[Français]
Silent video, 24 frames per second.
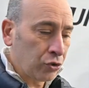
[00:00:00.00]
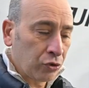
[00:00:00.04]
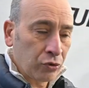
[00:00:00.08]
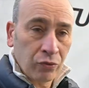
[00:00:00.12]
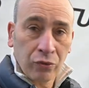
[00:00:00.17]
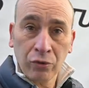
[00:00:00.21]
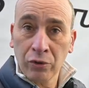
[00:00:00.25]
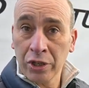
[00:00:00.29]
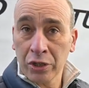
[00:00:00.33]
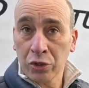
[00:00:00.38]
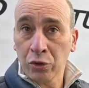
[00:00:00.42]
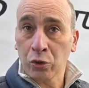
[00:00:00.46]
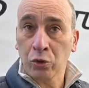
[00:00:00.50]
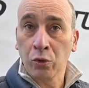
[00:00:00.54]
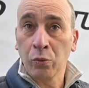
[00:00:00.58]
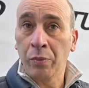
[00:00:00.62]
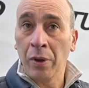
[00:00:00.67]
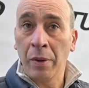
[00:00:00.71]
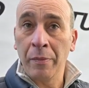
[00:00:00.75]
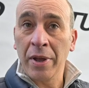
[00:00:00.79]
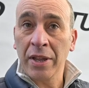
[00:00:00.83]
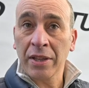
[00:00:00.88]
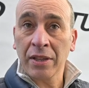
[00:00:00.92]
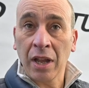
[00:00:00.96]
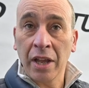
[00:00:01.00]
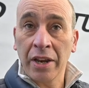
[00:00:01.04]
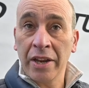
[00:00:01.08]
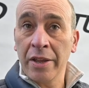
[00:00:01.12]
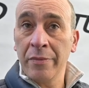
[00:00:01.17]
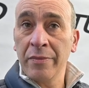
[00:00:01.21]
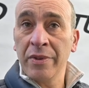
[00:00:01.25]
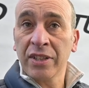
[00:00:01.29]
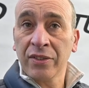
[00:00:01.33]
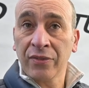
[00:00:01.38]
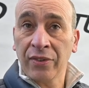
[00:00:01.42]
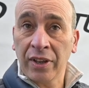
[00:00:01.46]
Je ne voulais surtout pas mettre un
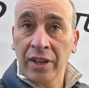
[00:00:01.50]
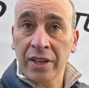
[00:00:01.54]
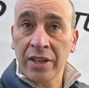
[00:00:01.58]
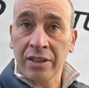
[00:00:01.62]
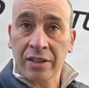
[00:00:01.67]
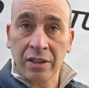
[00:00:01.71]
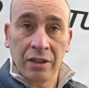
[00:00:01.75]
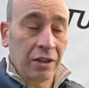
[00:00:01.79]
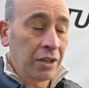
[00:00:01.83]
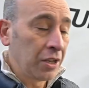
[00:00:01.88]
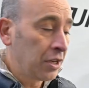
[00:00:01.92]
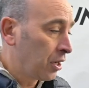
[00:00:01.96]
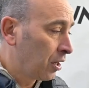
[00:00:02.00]
hémisphérique,